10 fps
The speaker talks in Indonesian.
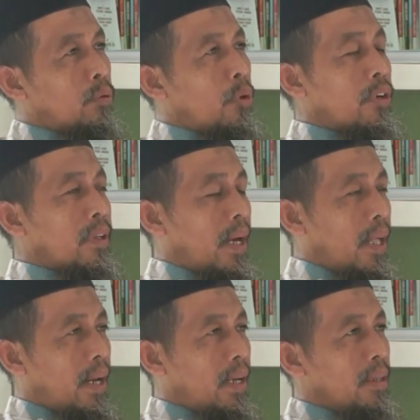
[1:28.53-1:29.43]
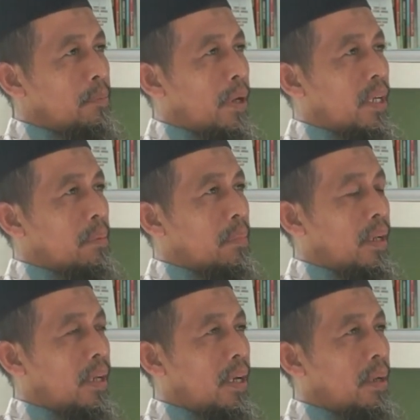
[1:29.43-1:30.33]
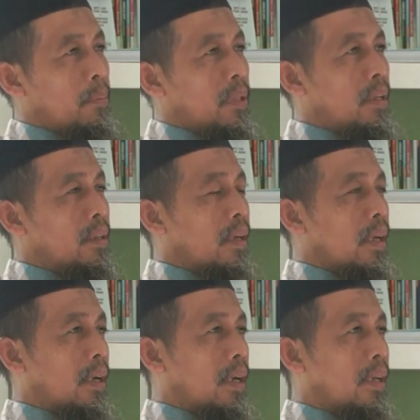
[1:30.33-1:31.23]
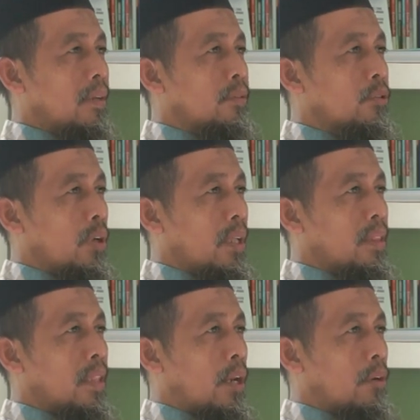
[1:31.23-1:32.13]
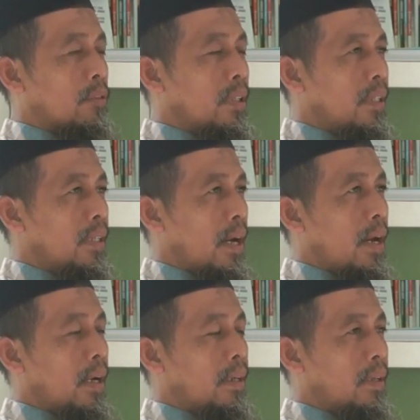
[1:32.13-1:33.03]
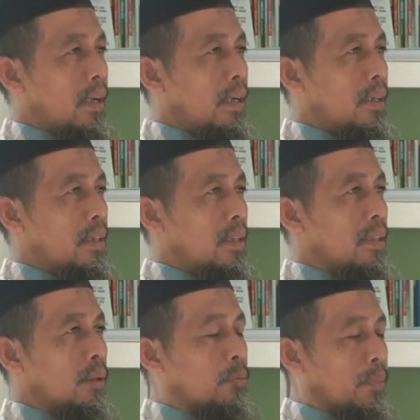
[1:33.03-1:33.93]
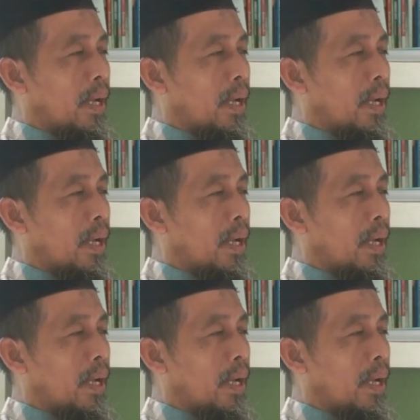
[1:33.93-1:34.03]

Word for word: tutorial bagaimana menyelenggarakan sholat taraweh yang ada di